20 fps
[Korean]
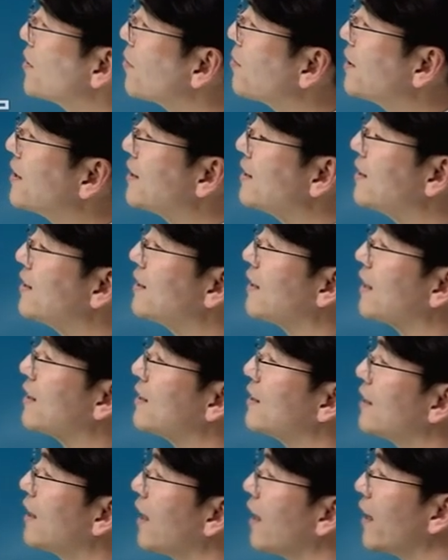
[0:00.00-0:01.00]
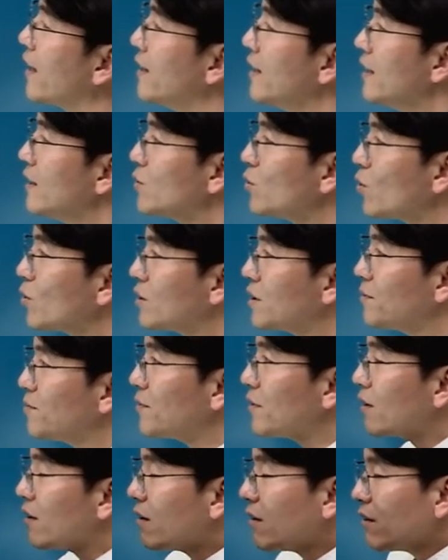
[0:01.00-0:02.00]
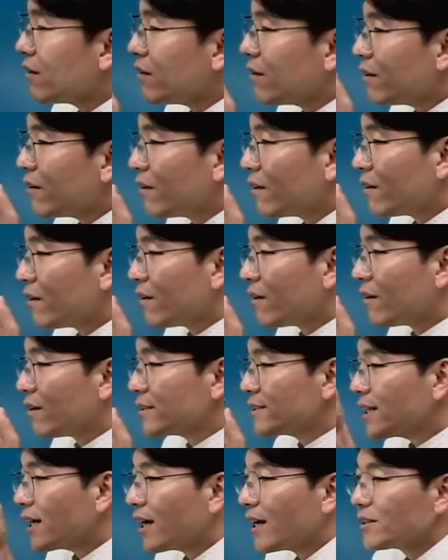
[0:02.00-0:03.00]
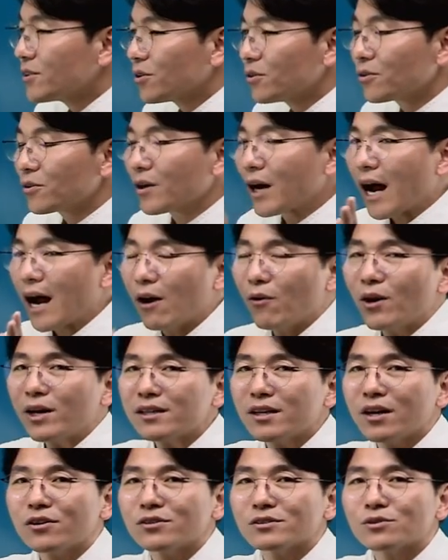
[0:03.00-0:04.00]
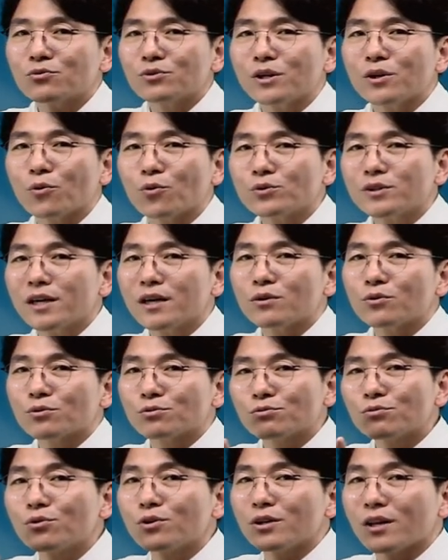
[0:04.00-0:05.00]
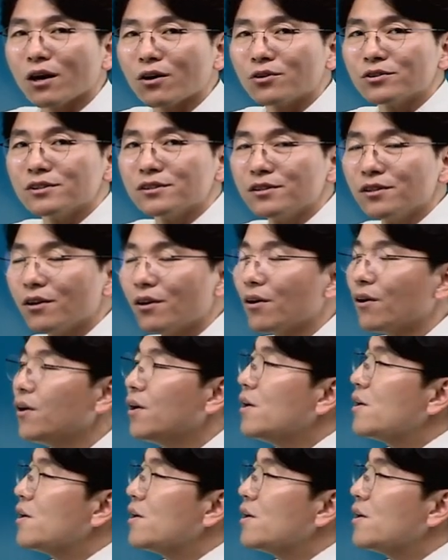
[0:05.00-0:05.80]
서비스 같은 게 조금 더, 어, 체계적으로 강화되어서 우리 교재에 또 수록이 됐거든요.